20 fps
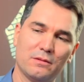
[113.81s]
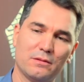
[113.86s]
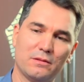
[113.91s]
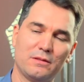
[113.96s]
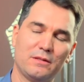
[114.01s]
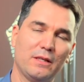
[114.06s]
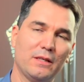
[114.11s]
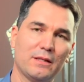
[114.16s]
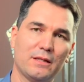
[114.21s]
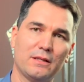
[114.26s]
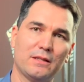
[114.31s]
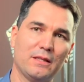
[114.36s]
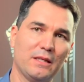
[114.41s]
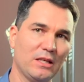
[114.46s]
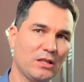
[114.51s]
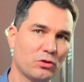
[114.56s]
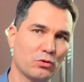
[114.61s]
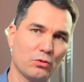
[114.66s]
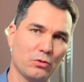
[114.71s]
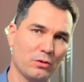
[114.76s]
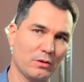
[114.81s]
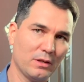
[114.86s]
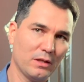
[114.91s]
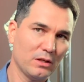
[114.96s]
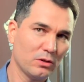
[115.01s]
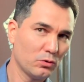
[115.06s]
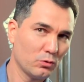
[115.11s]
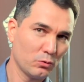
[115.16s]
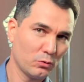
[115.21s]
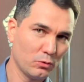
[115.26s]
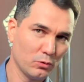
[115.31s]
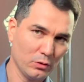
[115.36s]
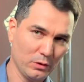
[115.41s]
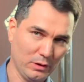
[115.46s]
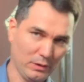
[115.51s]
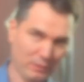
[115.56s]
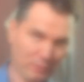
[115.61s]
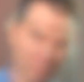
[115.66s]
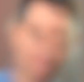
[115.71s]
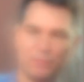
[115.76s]
сделать и то, и
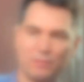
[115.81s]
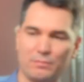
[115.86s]
другое.